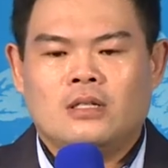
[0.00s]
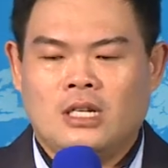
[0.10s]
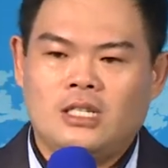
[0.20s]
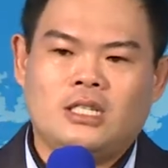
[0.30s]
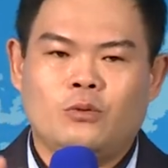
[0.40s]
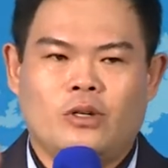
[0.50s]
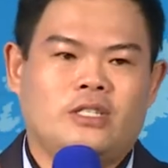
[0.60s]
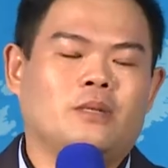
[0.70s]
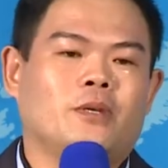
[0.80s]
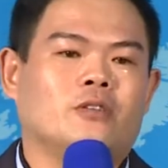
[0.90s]
第一次我也
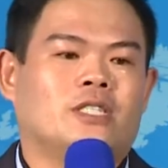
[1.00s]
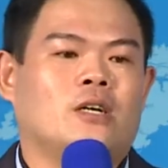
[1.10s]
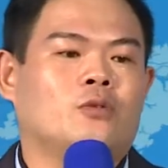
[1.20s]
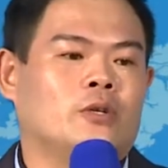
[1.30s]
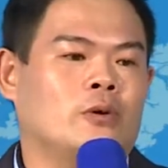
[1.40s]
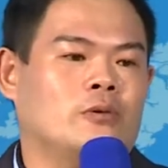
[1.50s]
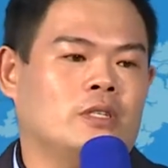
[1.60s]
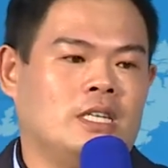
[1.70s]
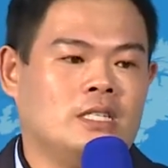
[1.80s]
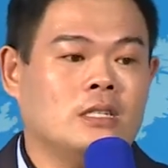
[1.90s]
是没有加入，因为我
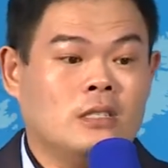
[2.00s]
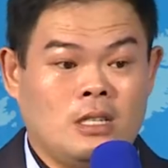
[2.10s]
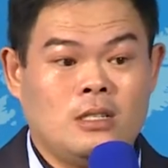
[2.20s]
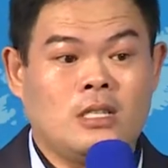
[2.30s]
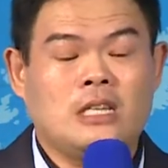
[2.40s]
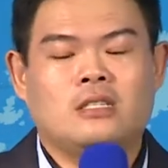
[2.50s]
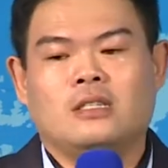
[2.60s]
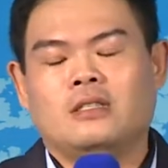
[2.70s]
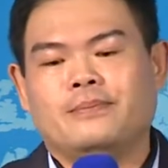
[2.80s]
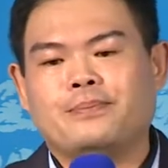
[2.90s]
的业障真的太
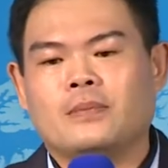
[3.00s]
深了。